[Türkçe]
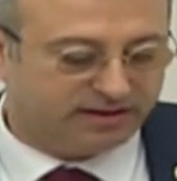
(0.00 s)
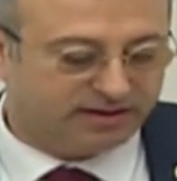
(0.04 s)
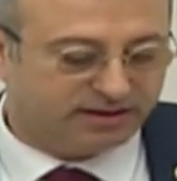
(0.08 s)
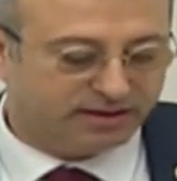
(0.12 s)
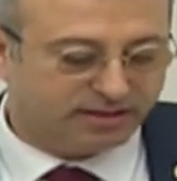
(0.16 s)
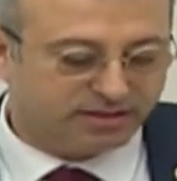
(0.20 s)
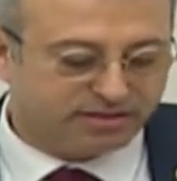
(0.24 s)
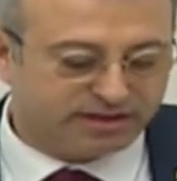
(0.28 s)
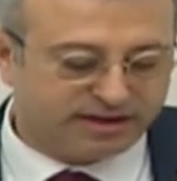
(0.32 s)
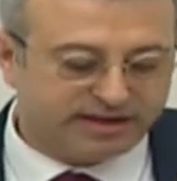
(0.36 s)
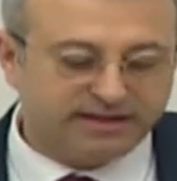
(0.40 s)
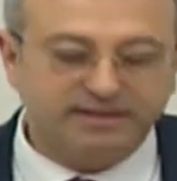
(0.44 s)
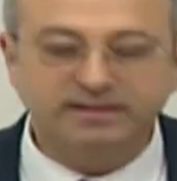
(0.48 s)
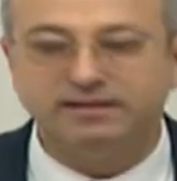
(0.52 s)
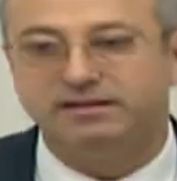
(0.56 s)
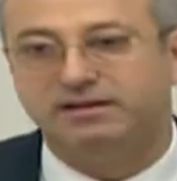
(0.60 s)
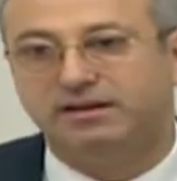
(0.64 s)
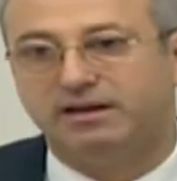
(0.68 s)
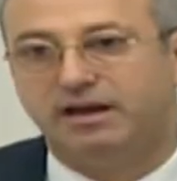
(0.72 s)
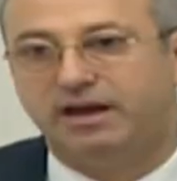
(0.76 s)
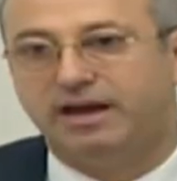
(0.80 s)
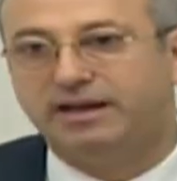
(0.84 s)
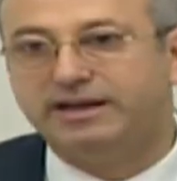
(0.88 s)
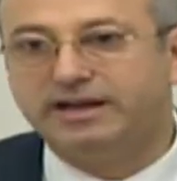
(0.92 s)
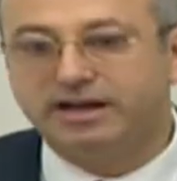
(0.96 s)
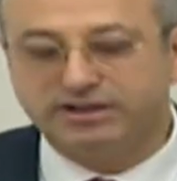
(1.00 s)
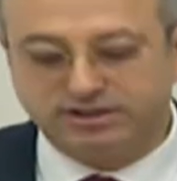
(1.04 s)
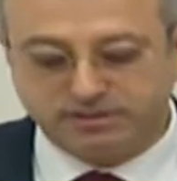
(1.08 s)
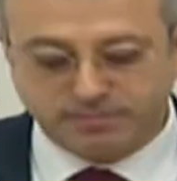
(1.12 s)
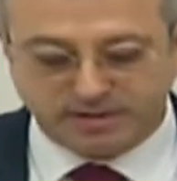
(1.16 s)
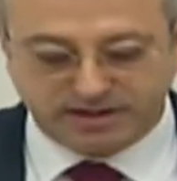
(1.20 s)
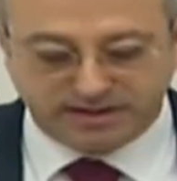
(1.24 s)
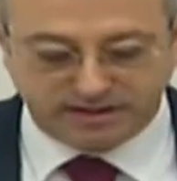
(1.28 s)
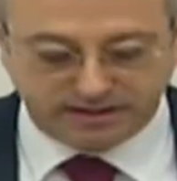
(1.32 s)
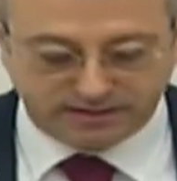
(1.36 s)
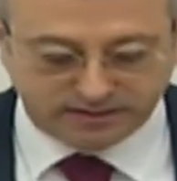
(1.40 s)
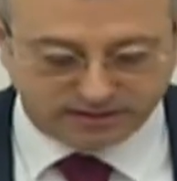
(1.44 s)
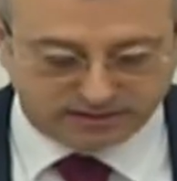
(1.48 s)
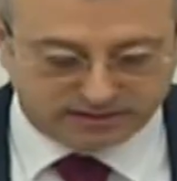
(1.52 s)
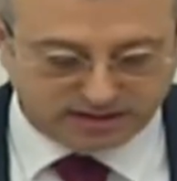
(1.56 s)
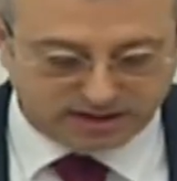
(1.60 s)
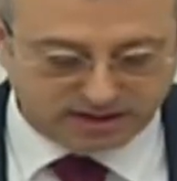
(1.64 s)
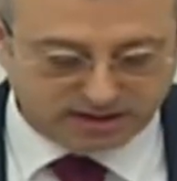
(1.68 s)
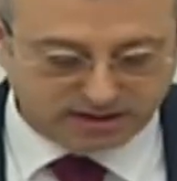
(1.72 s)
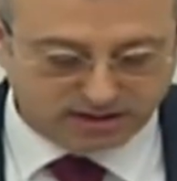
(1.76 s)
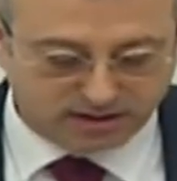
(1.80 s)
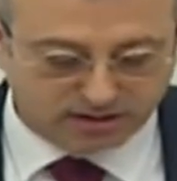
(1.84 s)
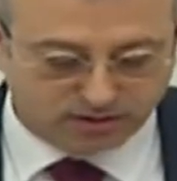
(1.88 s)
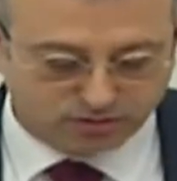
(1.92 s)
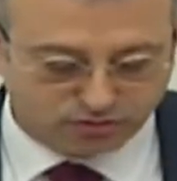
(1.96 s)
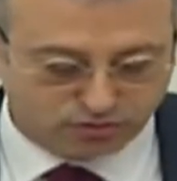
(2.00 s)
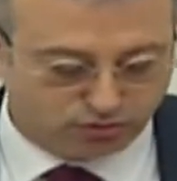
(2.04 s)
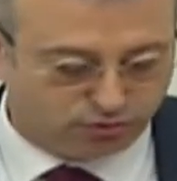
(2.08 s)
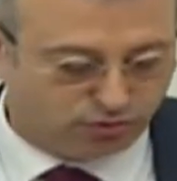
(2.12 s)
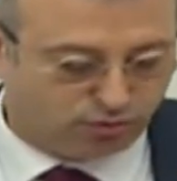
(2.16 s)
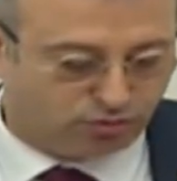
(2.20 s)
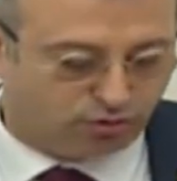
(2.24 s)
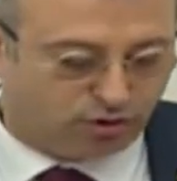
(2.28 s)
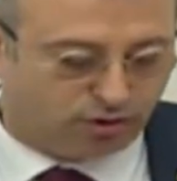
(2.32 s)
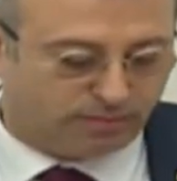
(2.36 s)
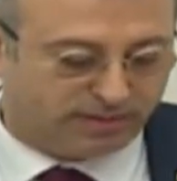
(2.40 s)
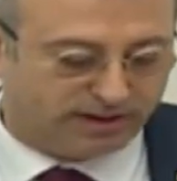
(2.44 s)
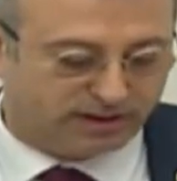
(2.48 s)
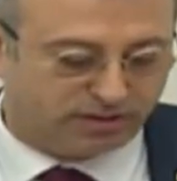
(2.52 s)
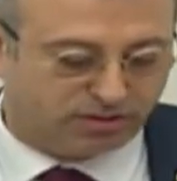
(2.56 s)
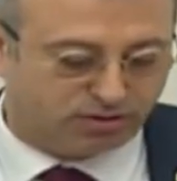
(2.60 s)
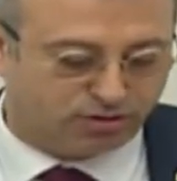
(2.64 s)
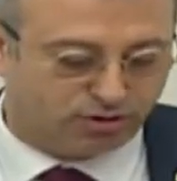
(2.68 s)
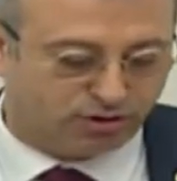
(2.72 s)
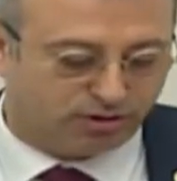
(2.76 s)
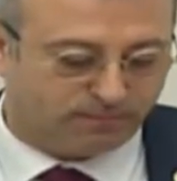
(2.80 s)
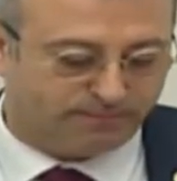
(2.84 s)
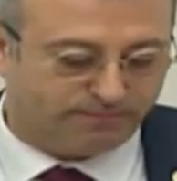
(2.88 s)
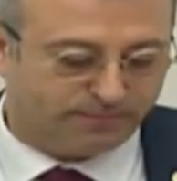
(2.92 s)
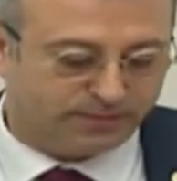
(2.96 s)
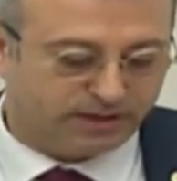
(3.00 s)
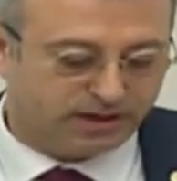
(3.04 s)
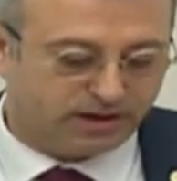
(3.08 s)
Sayın Enerji Bakanı'na da şunu sormak istiyorum.